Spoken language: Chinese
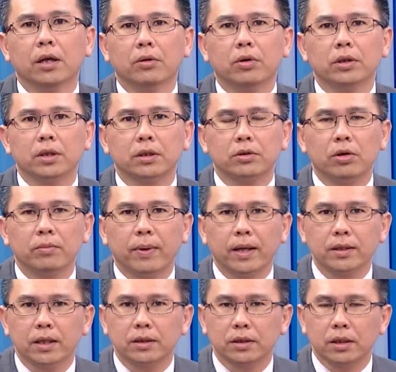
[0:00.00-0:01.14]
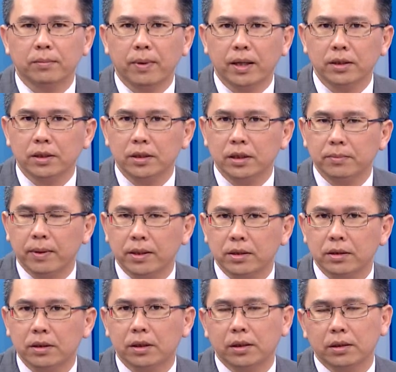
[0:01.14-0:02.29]
或者收盘在整个八千七百
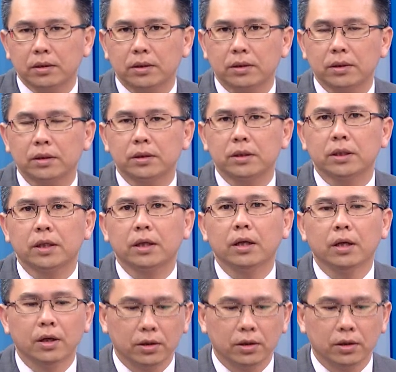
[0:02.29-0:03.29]
四点四十七点，